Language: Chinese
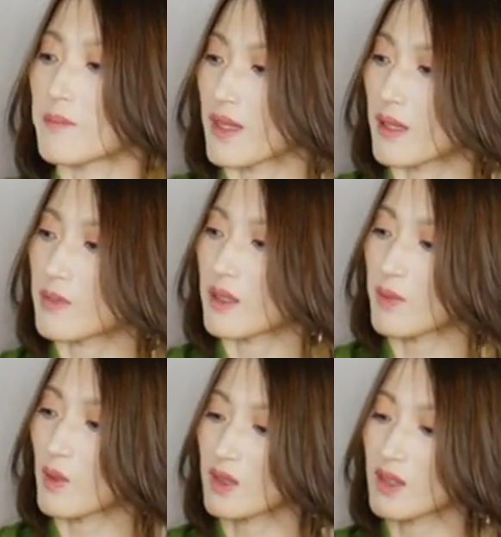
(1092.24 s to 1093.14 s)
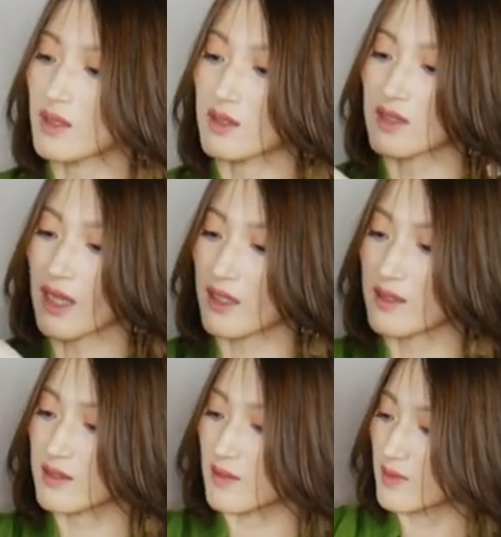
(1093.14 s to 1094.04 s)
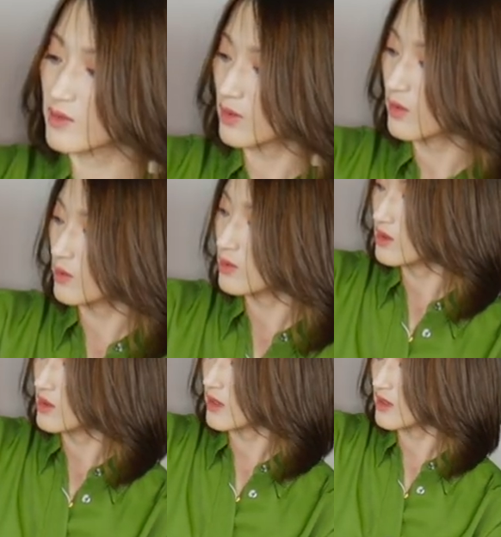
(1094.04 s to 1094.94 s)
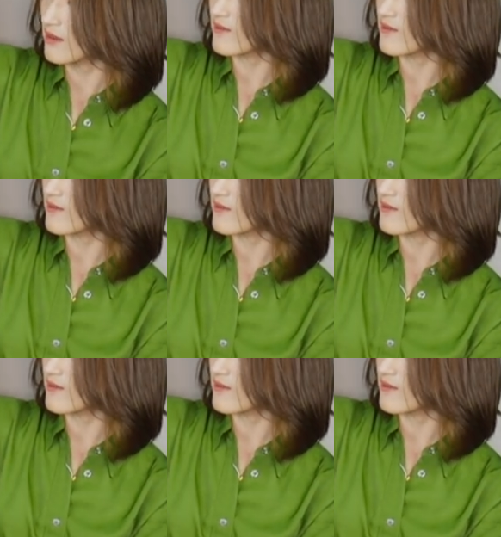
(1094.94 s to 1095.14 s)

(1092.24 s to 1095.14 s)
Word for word: 棉嘛，没有任何的弹力纤维，所以我以